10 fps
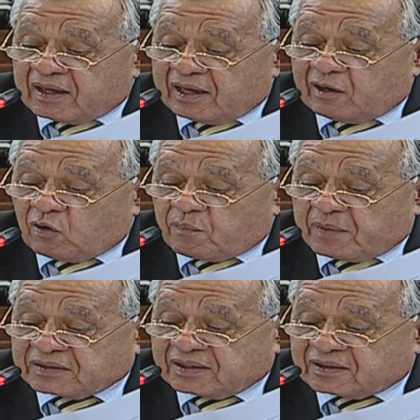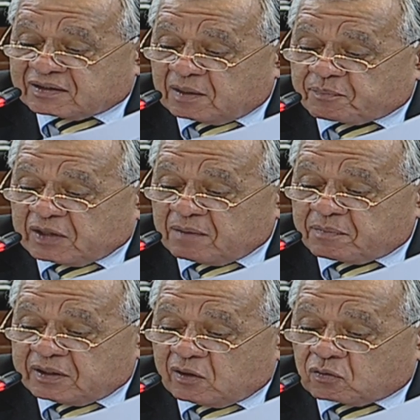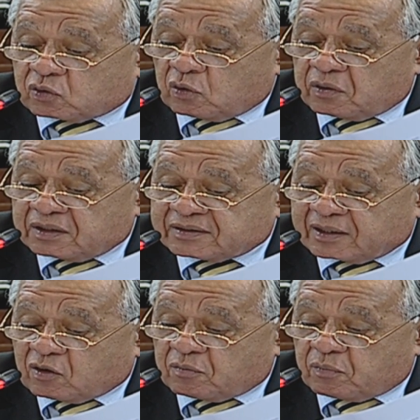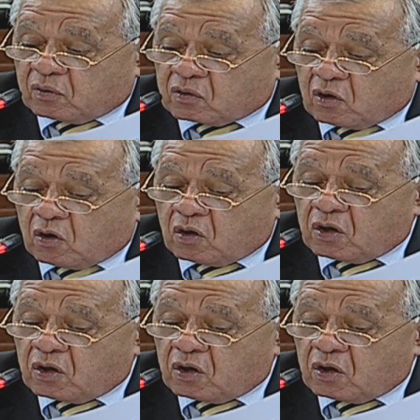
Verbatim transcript: en los meses de septiembre y octubre se convocó